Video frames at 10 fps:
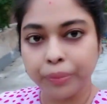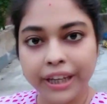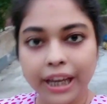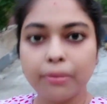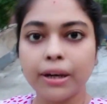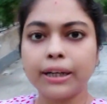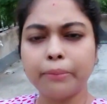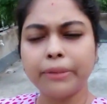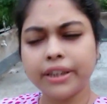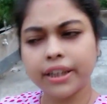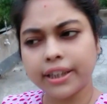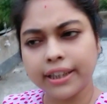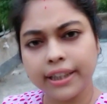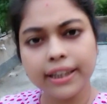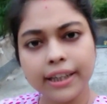বিকেলবেলা আমি ঠিক
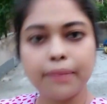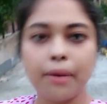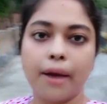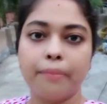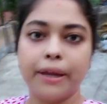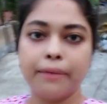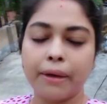কী কীভাবে